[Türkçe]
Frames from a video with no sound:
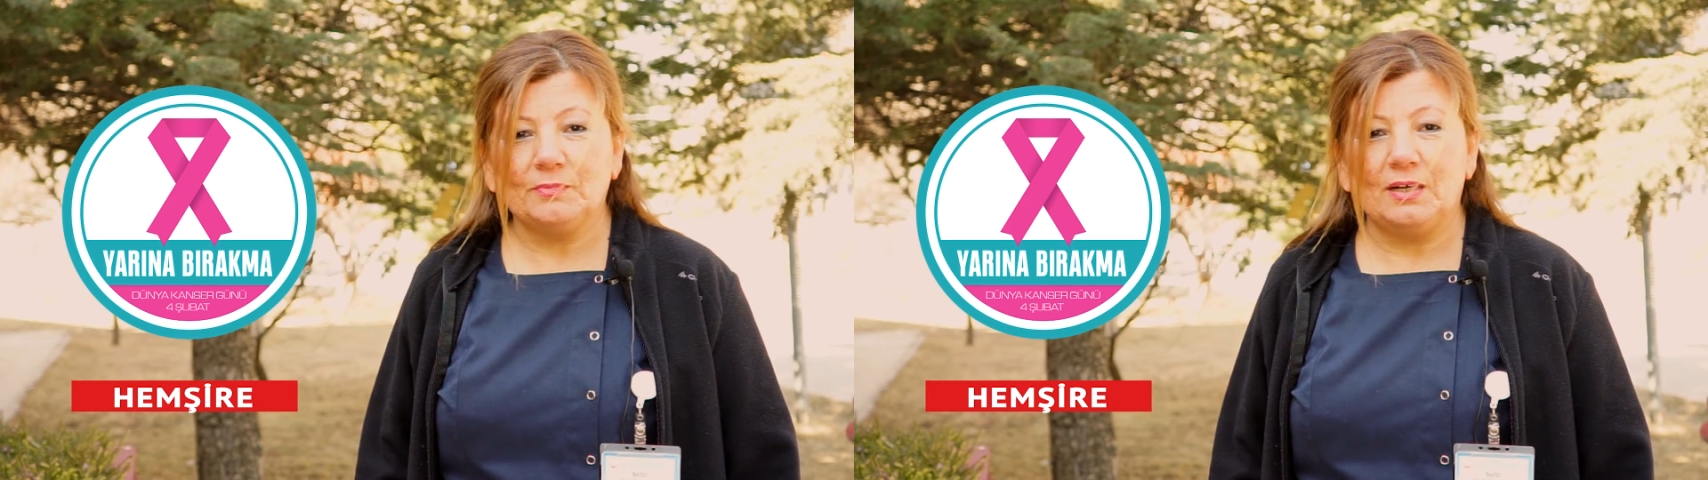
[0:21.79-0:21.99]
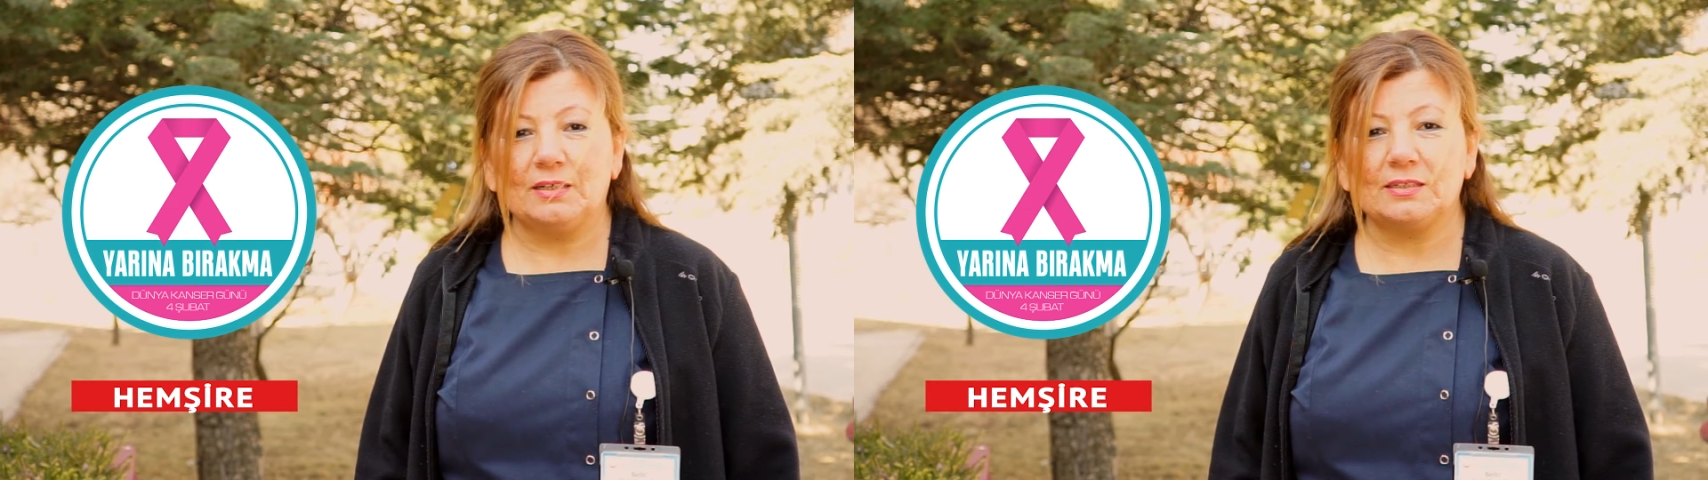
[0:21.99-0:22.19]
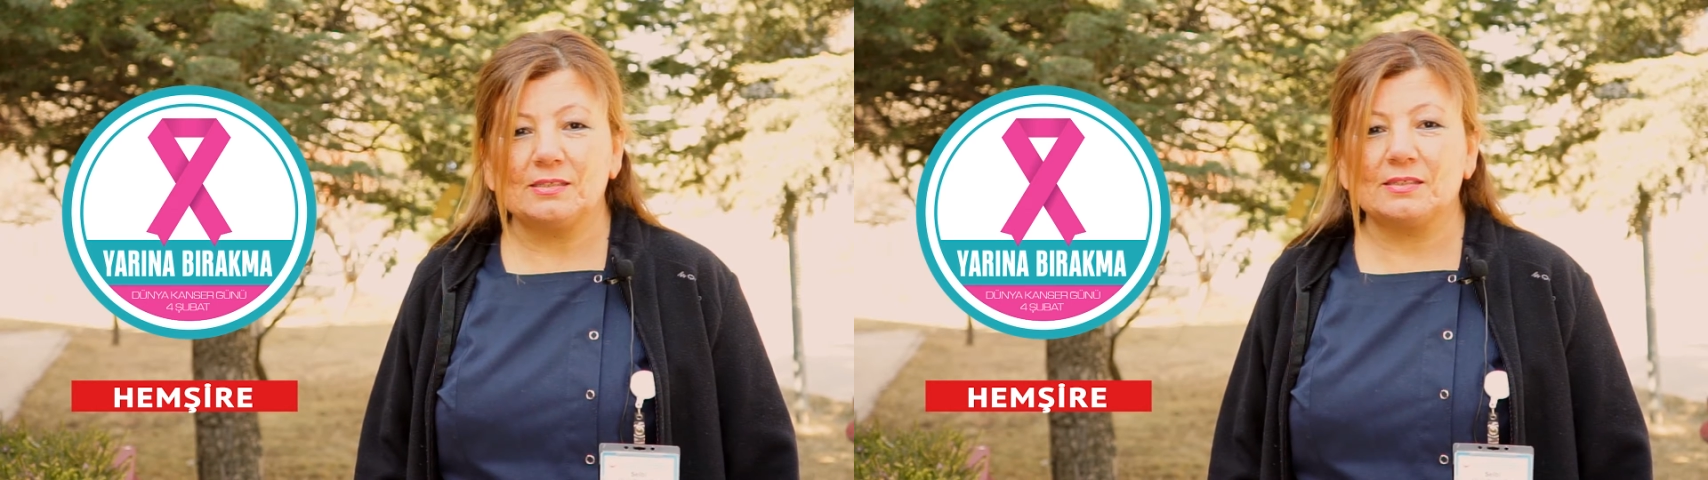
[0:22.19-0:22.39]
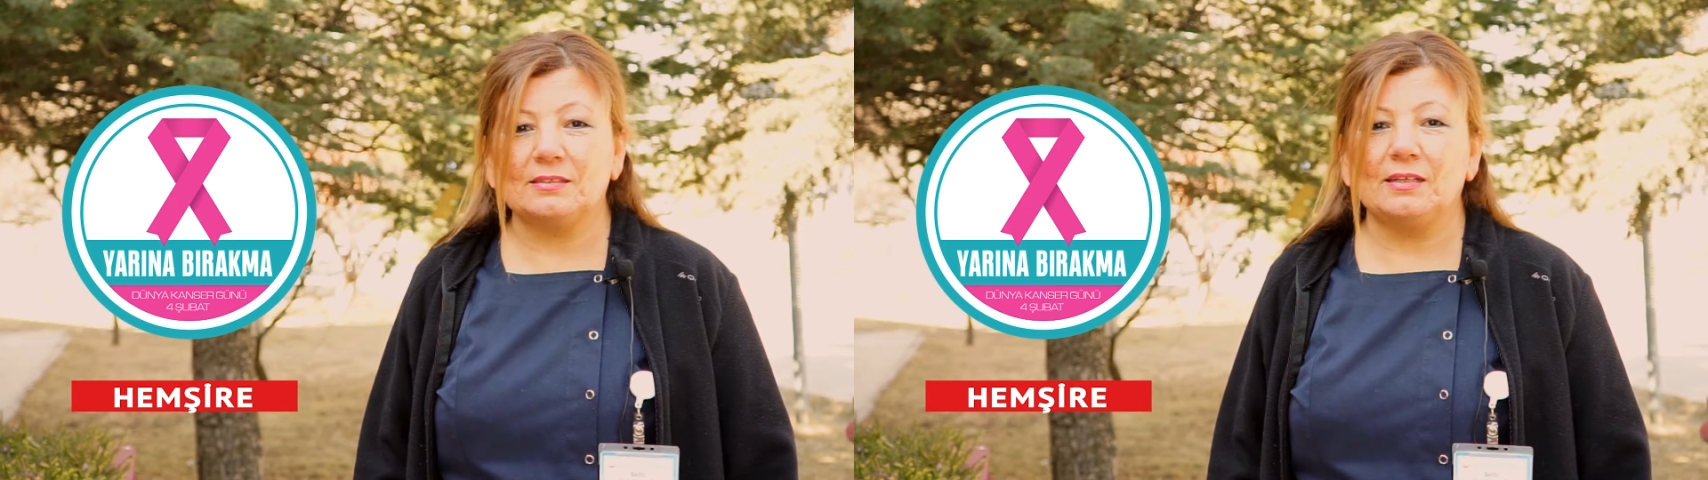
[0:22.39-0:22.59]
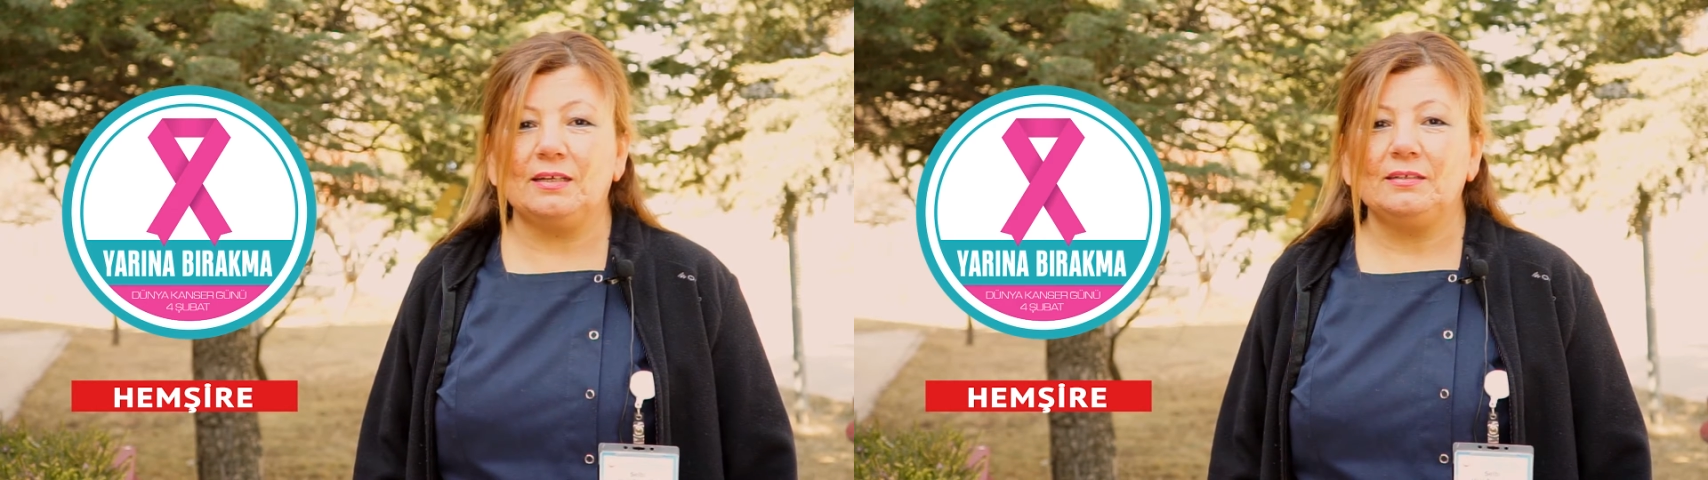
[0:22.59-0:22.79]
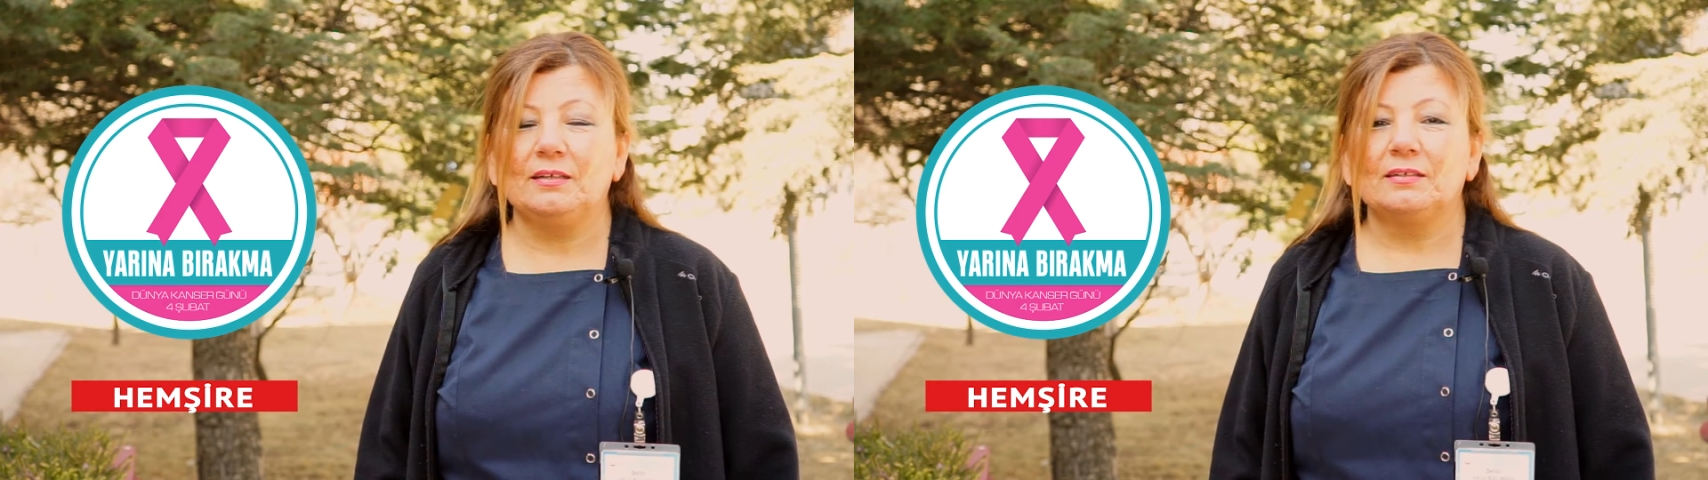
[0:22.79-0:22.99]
Arkasından